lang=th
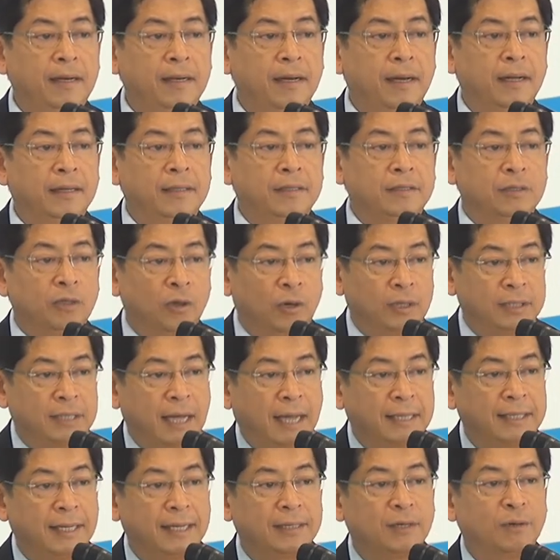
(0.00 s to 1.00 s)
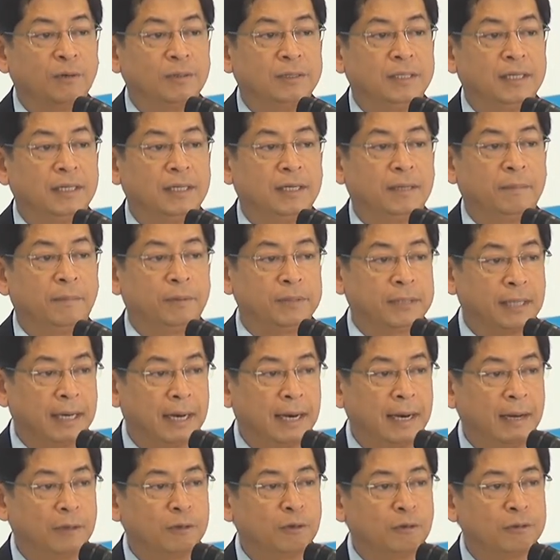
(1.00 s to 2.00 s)
เรื่อยๆ โดยใช้เทคโนโลยีเพราะฉะ
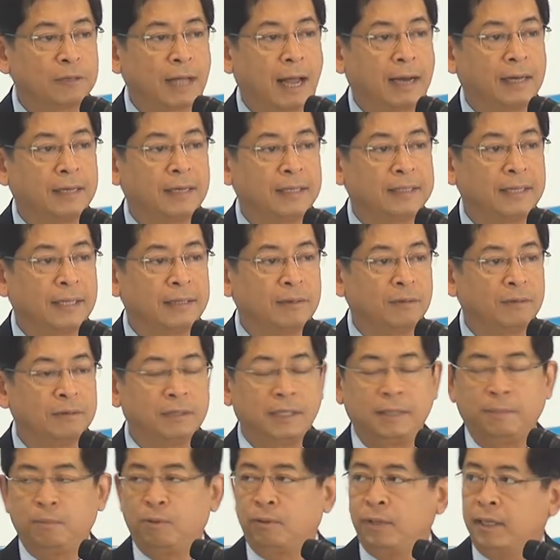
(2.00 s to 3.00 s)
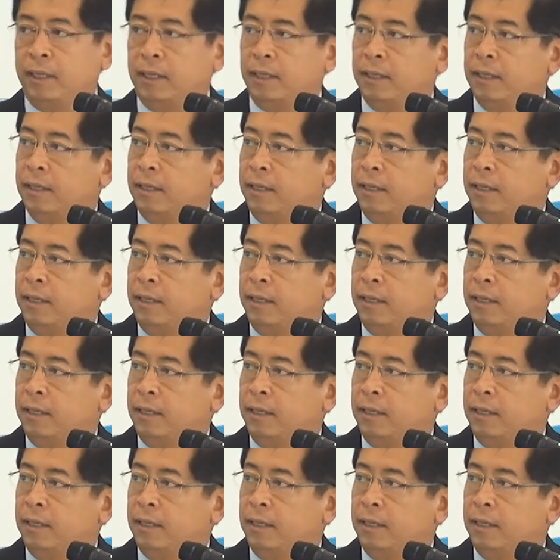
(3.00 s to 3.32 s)
นั้นเราต้องทันกับเทคโนโลยีพวกนี้